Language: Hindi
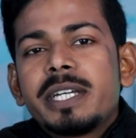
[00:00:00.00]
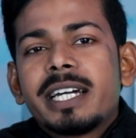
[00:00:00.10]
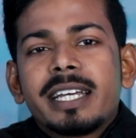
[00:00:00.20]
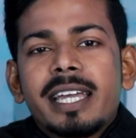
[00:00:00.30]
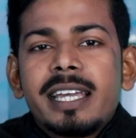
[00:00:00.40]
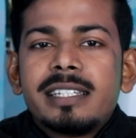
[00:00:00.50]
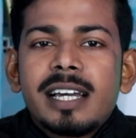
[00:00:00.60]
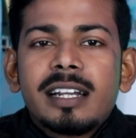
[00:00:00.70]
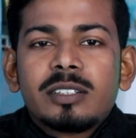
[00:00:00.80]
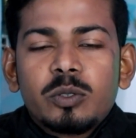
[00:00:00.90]
भी करके ही
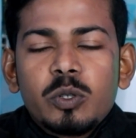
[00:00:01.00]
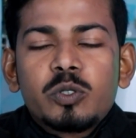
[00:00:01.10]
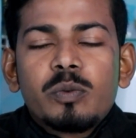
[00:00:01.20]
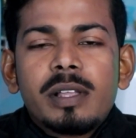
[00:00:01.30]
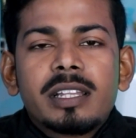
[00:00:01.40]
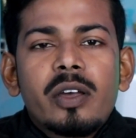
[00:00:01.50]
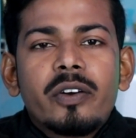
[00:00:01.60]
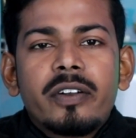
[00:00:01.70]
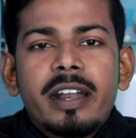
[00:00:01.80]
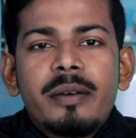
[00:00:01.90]
जाना तो दोस्तों मिलता हूँ एक
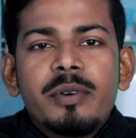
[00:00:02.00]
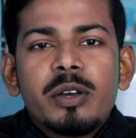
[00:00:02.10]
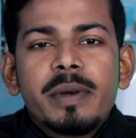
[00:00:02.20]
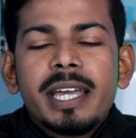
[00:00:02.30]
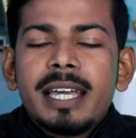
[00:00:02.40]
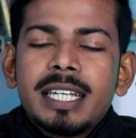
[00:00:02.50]
और नए वीडियो में